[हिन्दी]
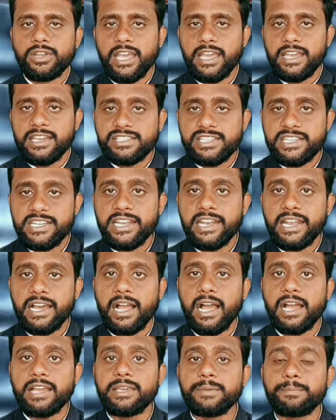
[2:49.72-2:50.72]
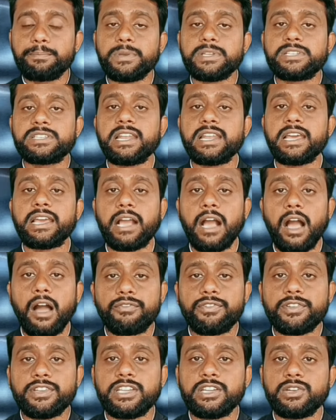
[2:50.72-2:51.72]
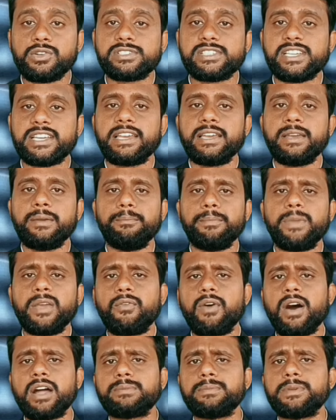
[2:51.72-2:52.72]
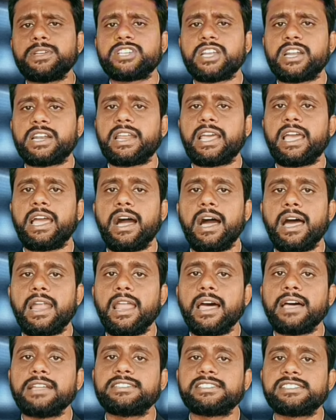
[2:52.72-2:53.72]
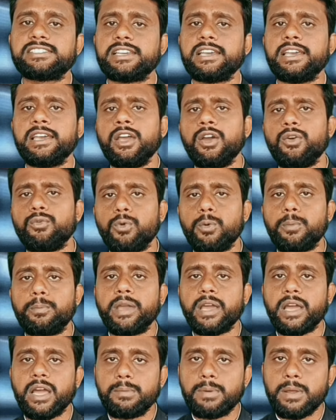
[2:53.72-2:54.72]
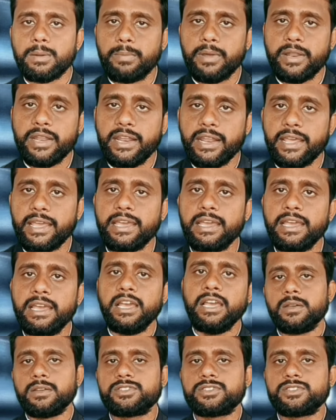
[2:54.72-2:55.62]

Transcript: और ये इसलिए लगा कि पिछले काफ़ी दिनों से मेवात में चल रहे हालात से वो बेखबर बने रहे